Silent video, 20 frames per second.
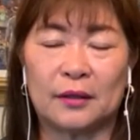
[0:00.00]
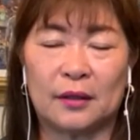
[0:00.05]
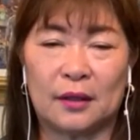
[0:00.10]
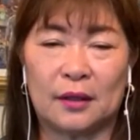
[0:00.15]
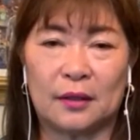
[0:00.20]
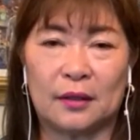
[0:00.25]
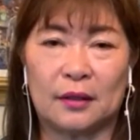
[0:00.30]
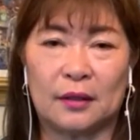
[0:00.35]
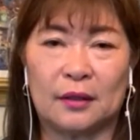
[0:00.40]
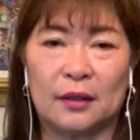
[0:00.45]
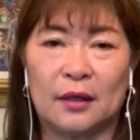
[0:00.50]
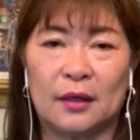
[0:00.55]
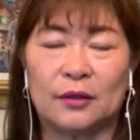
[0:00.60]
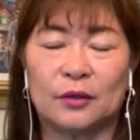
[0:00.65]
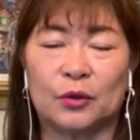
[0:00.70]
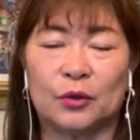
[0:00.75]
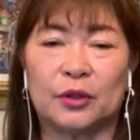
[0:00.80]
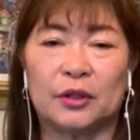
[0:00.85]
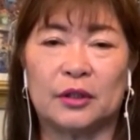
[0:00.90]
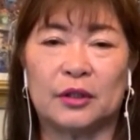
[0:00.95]
たり
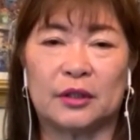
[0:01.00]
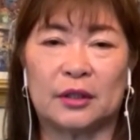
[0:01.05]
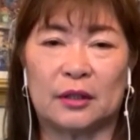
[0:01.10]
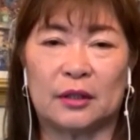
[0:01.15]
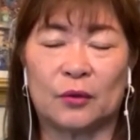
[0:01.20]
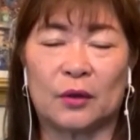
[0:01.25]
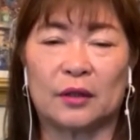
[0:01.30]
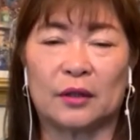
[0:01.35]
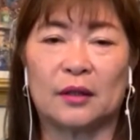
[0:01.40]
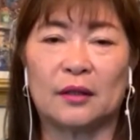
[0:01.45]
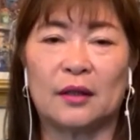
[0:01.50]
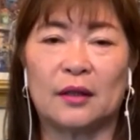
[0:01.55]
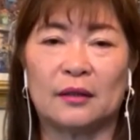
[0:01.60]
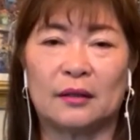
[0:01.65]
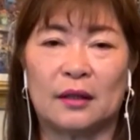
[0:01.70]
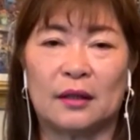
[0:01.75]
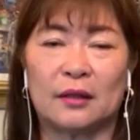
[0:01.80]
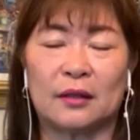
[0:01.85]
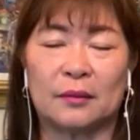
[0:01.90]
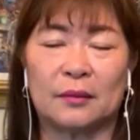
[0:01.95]
初心者の方だっ
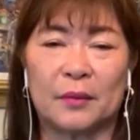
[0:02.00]
たり、